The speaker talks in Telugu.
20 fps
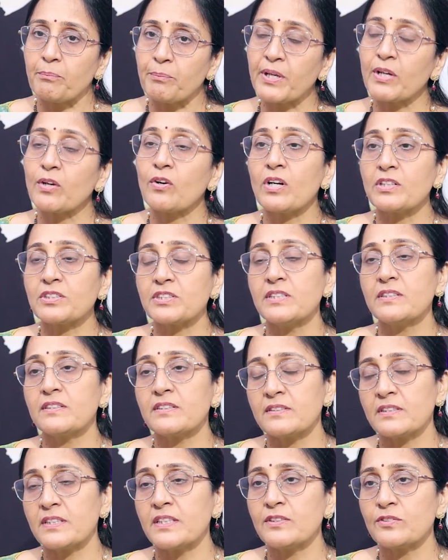
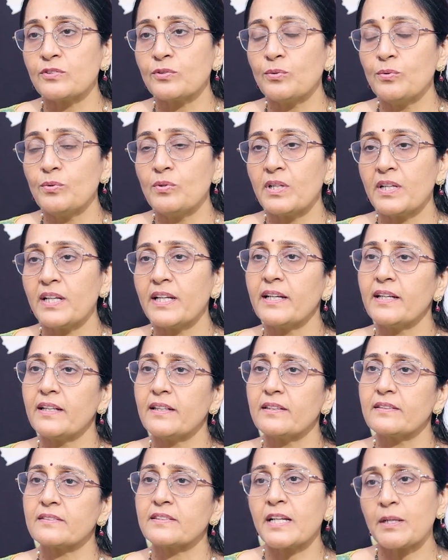ప్రికాషన్స్ తీసుకుంటే
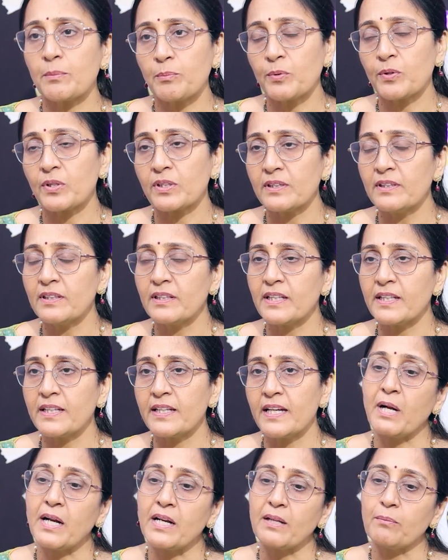సరిపోతుంది
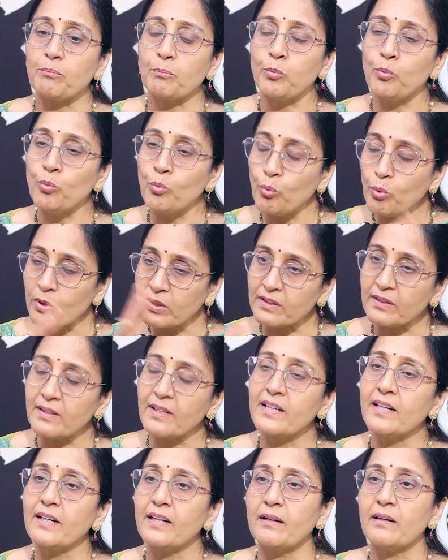అంటే
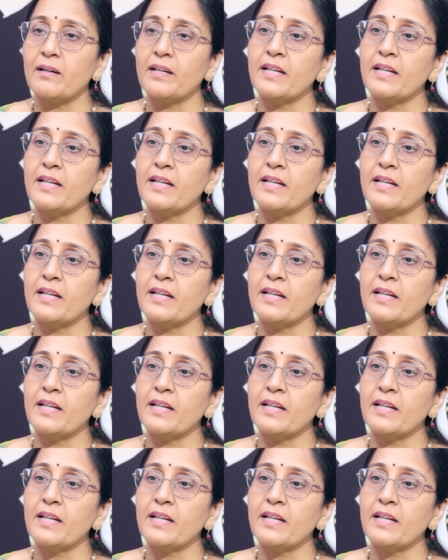పూర్తిగా